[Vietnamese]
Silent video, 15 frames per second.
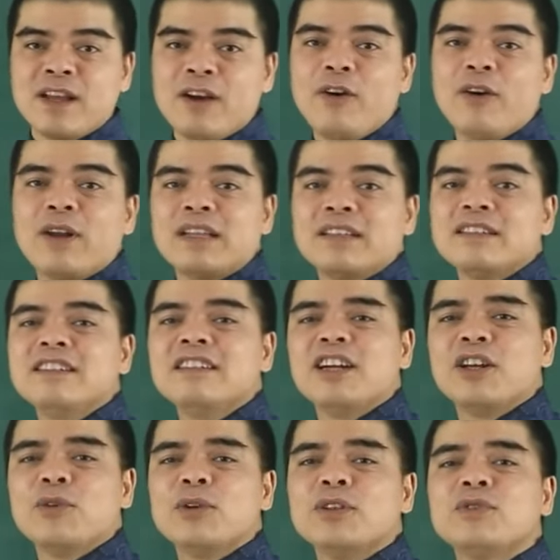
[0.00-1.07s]
họ là những
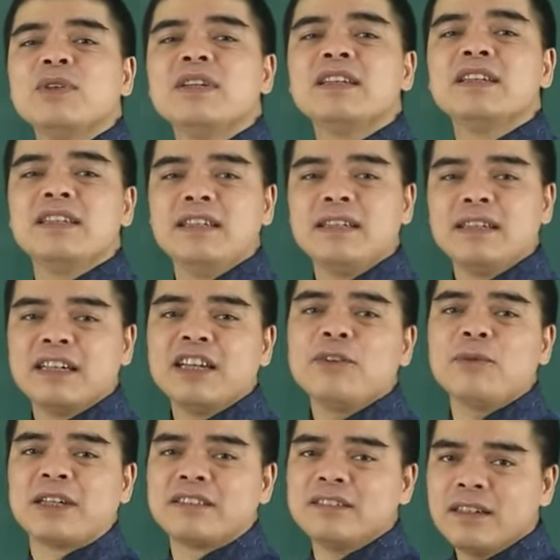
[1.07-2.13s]
người luôn suy nghĩ kết
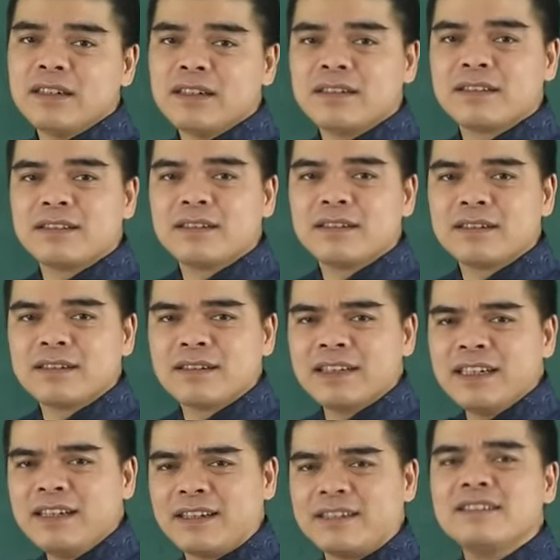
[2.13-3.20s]
quả trước
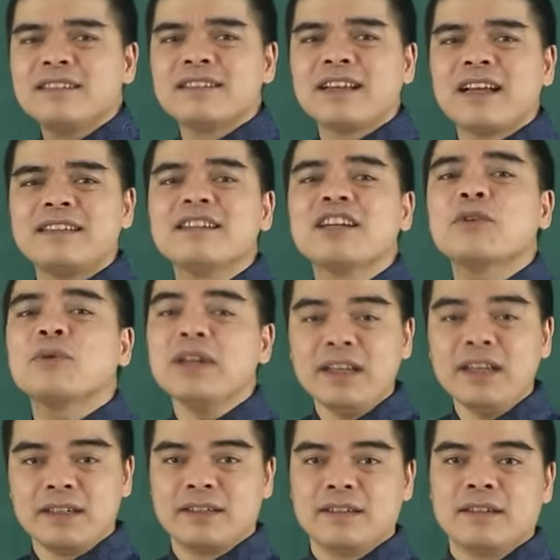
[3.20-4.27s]
khi là đưa ra những cái quyết
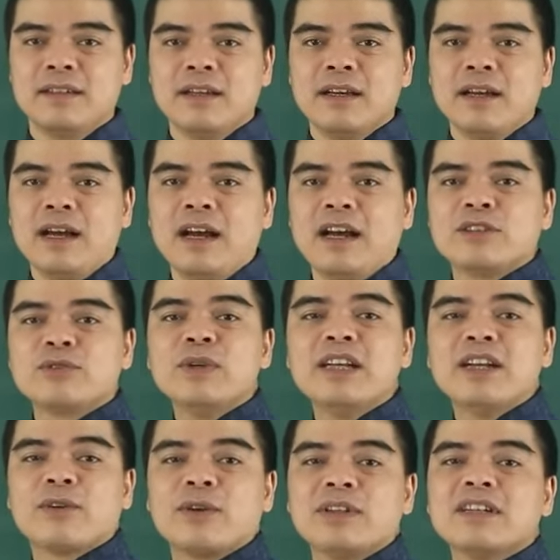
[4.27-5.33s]
định à, tuy
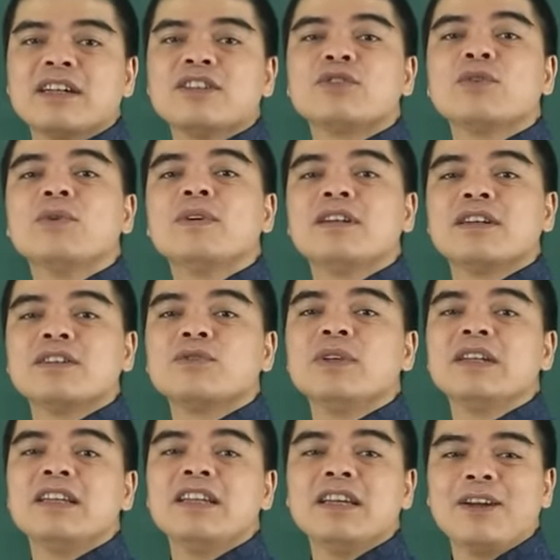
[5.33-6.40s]
là có những cái xu hướng
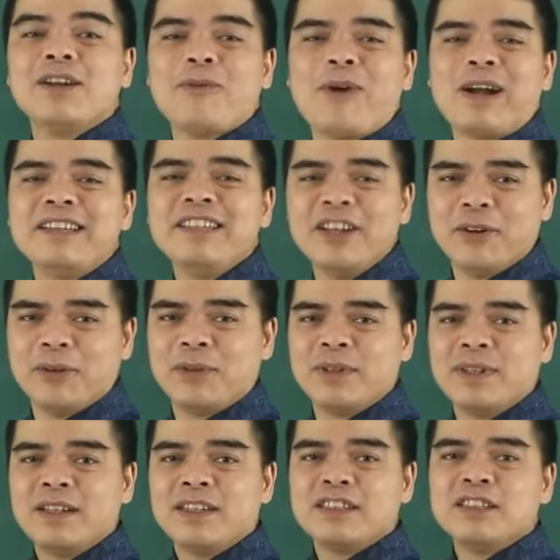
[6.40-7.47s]
suy nghĩ quá nhiều
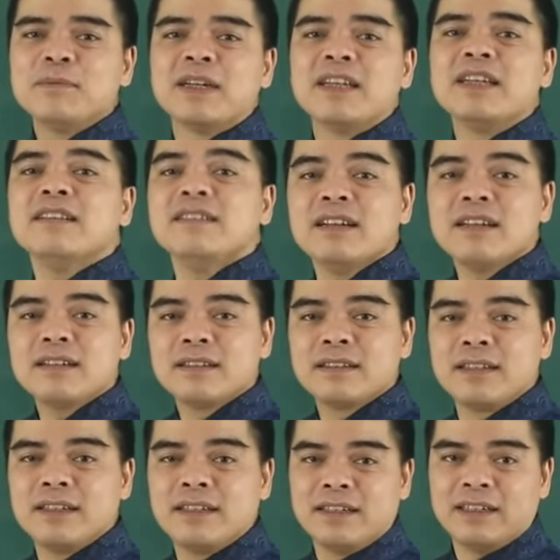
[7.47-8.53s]
nhưng mà ít nhất
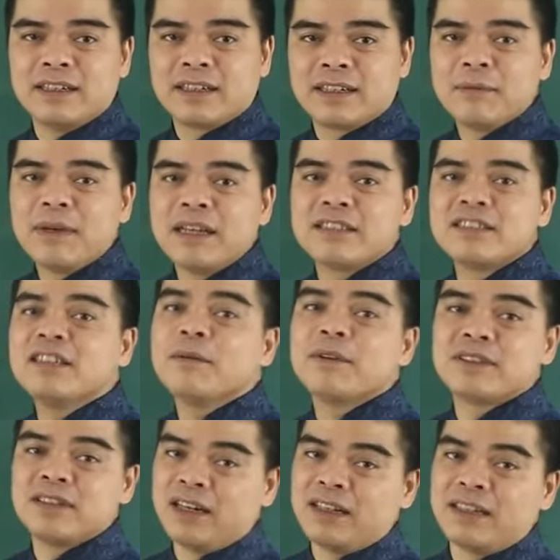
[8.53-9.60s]
thì các bạn chưa
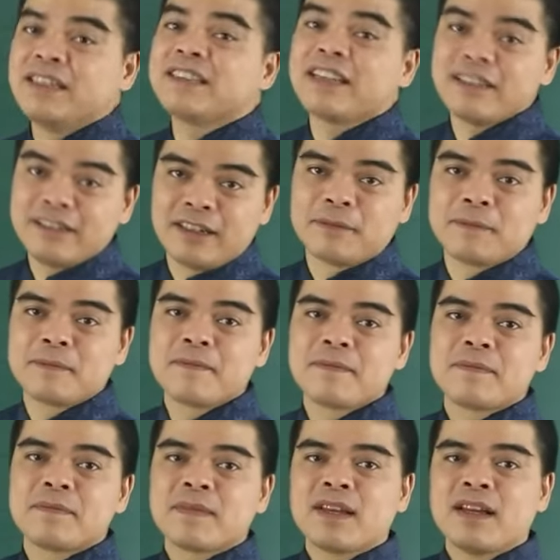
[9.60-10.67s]
bao giờ đi sai đường
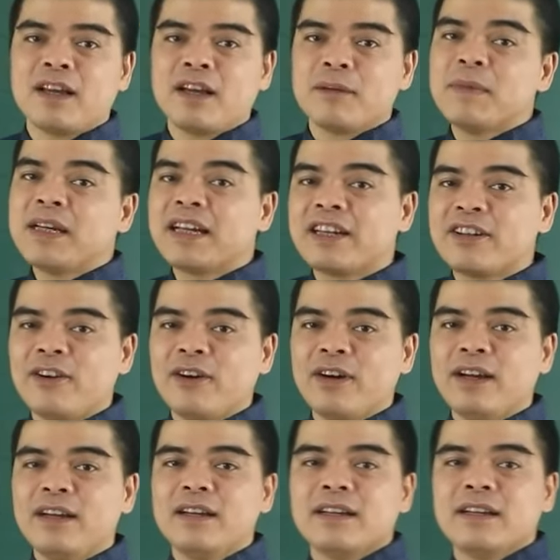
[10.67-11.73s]
à, bên cạnh đó